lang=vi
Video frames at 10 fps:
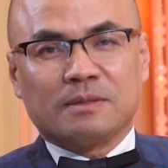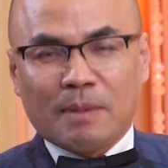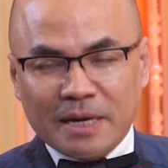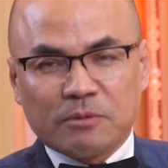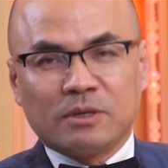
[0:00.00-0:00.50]

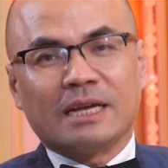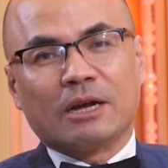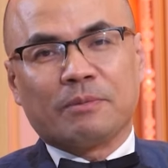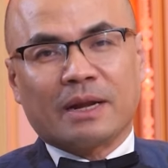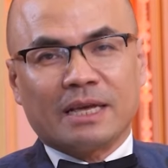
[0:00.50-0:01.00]
bắt đầu chương trình
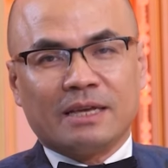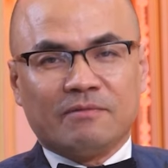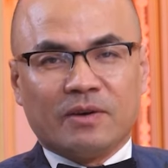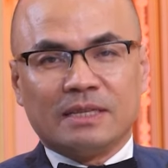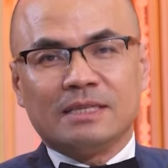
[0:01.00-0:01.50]
ngày hôm nay
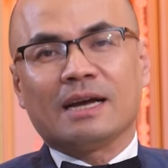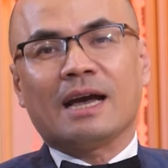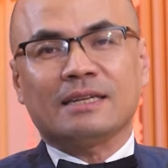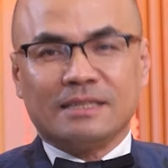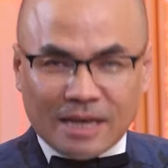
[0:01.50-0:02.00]
với tiếng hát